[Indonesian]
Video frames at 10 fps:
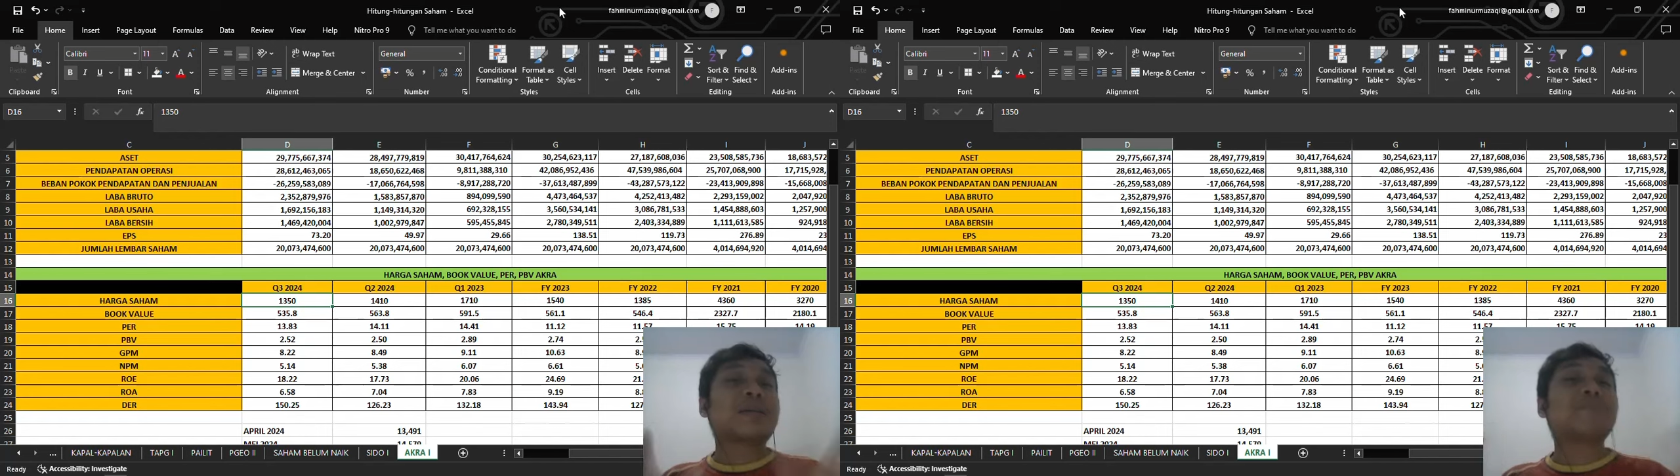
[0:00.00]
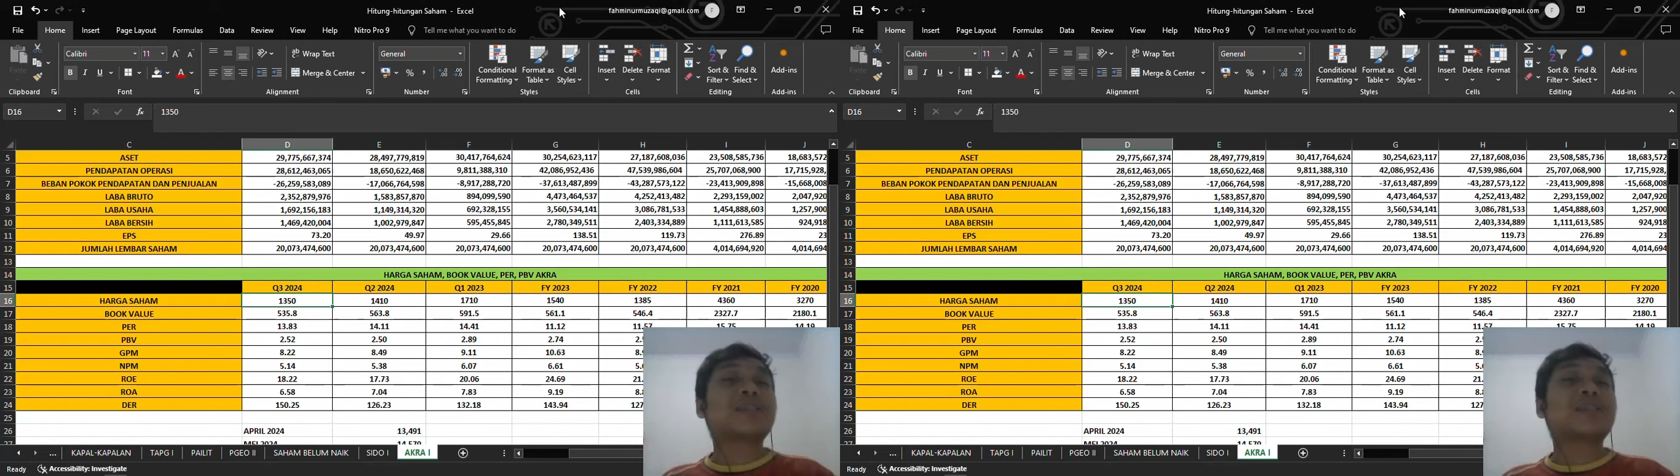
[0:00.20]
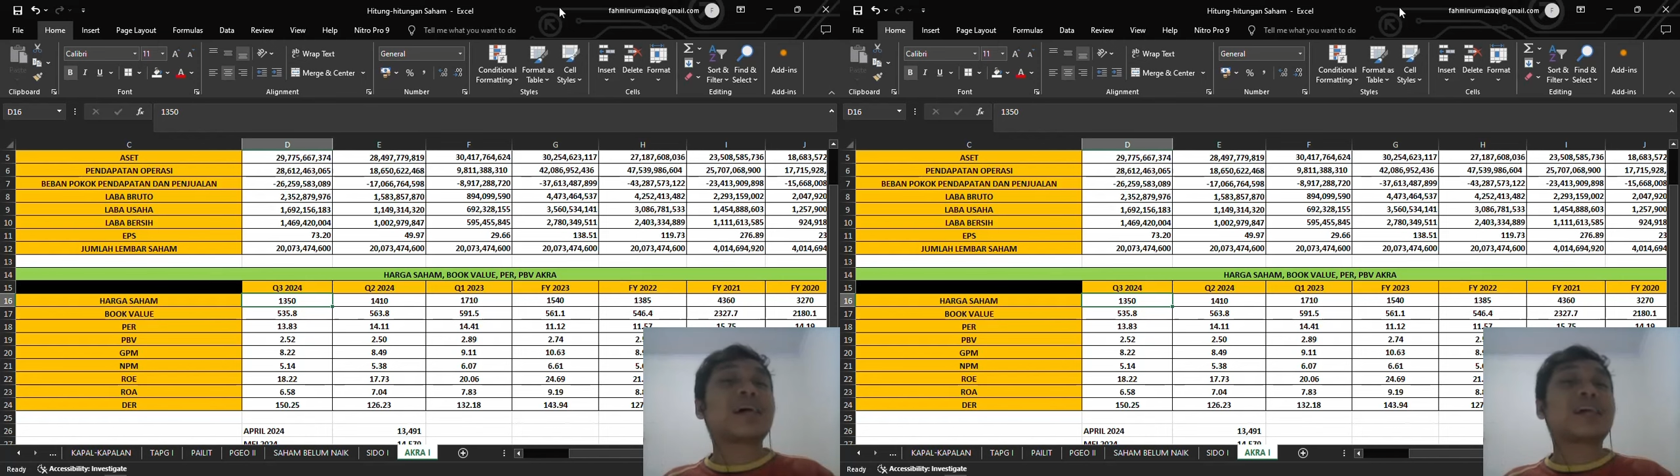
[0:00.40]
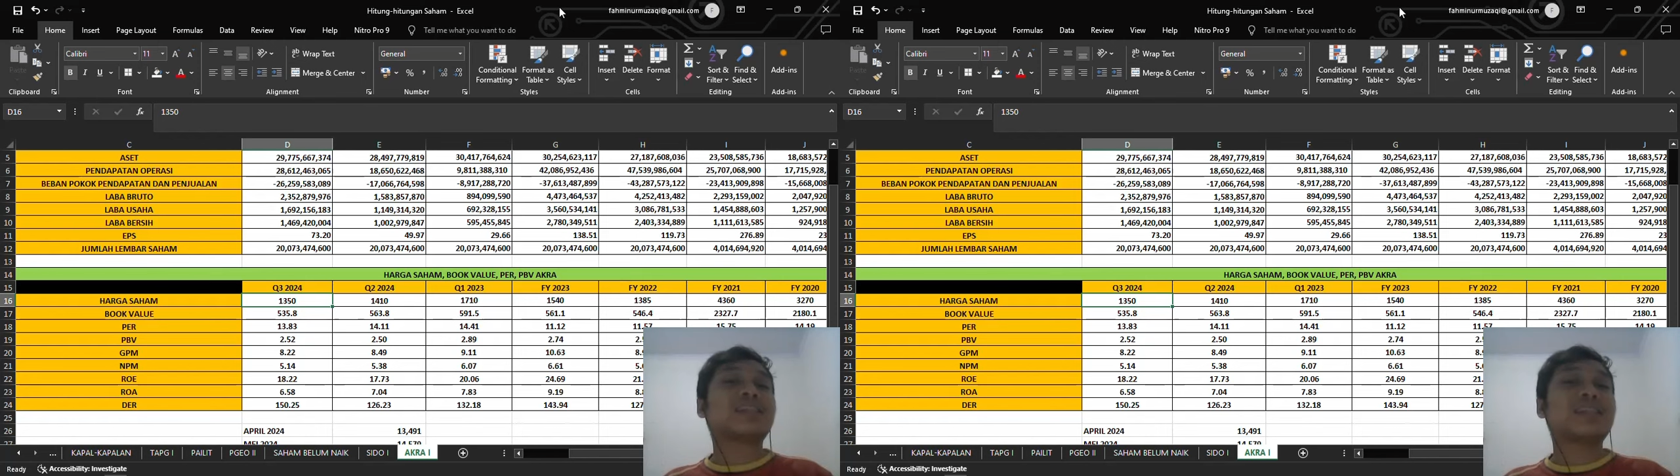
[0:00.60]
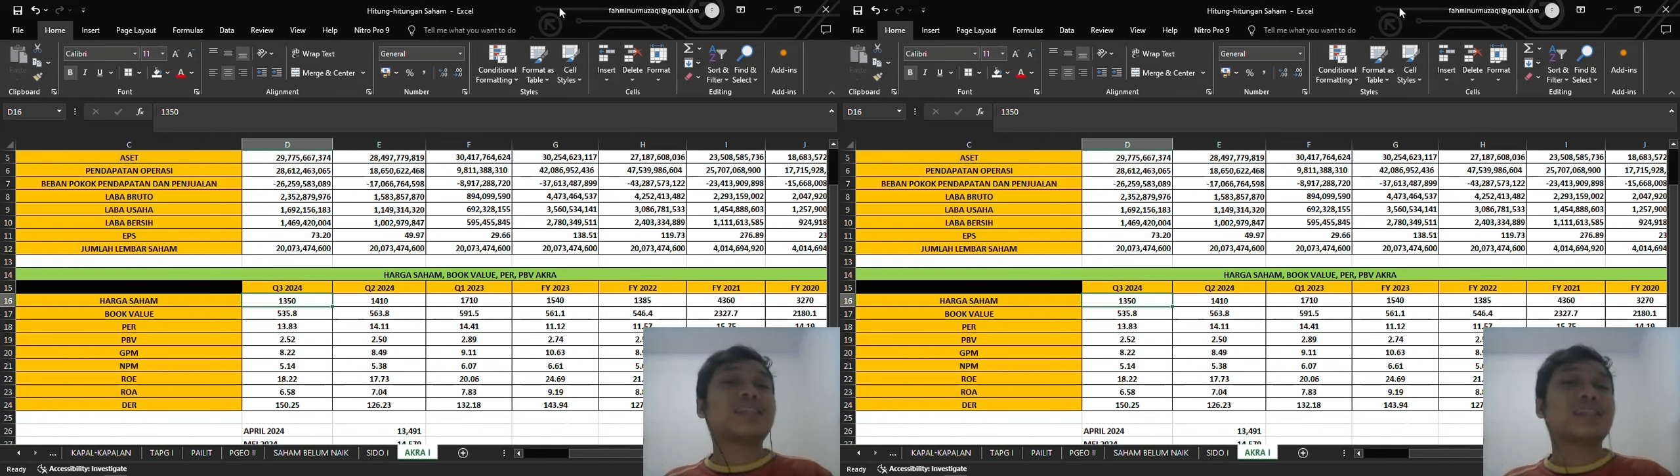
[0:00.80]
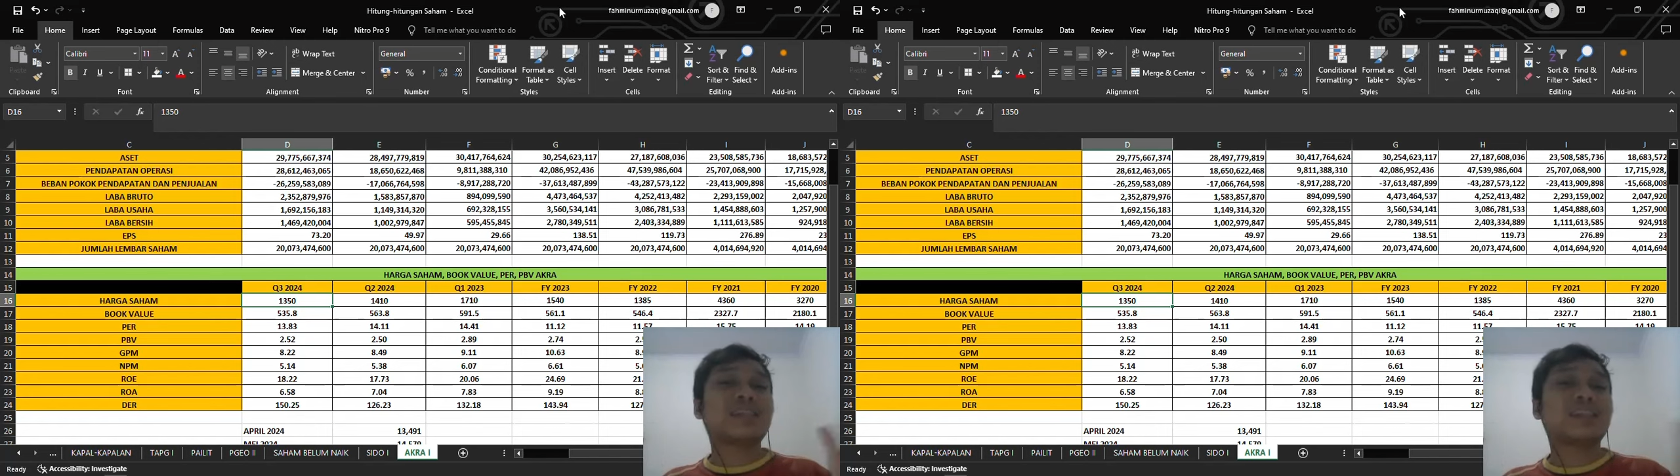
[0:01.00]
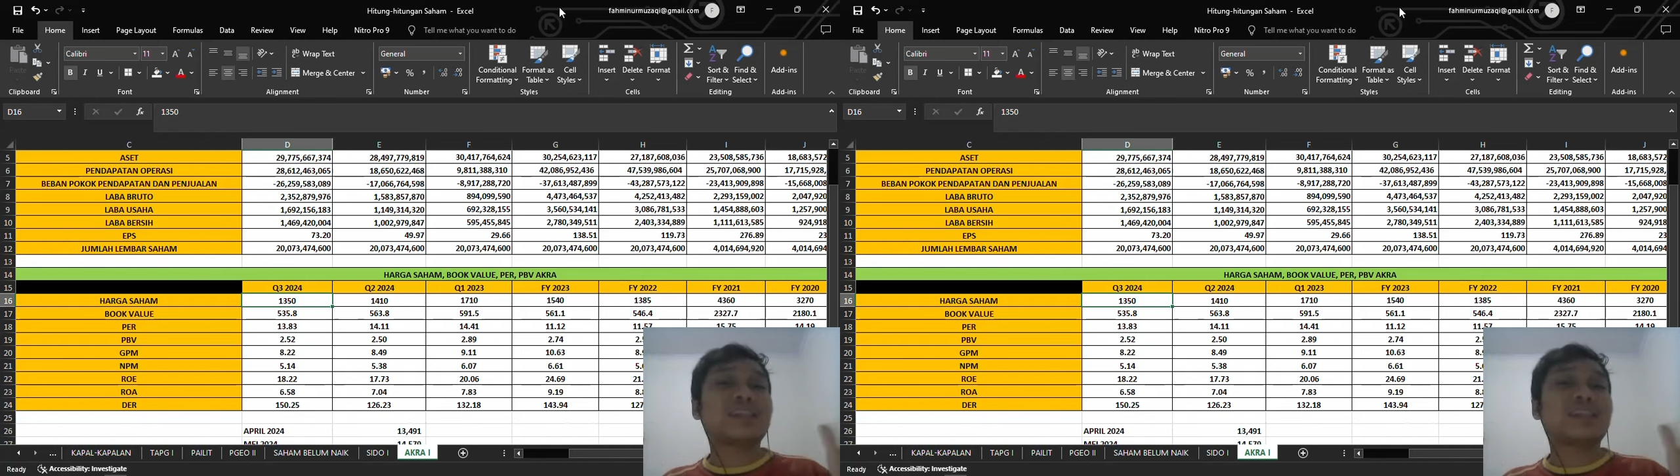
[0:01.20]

dia bisa ngasih